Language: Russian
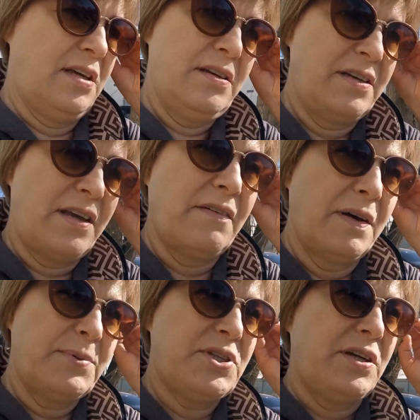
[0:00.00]
Я
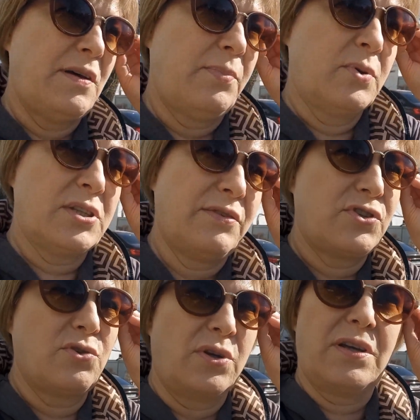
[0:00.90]
вообще, я просто в
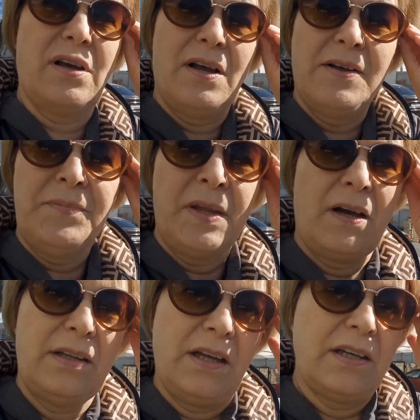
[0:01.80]
шоке.
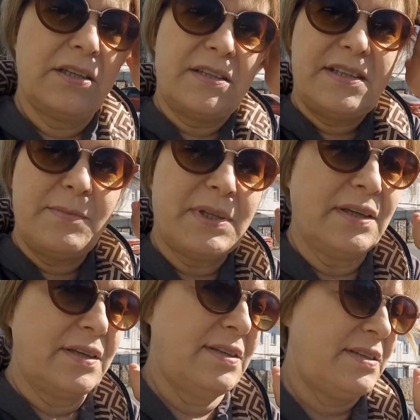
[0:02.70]
Она говорит, где мне
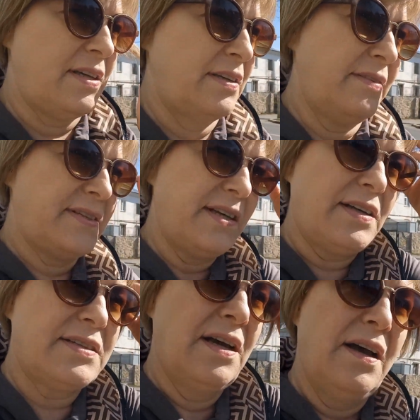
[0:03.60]
такие деньги взять?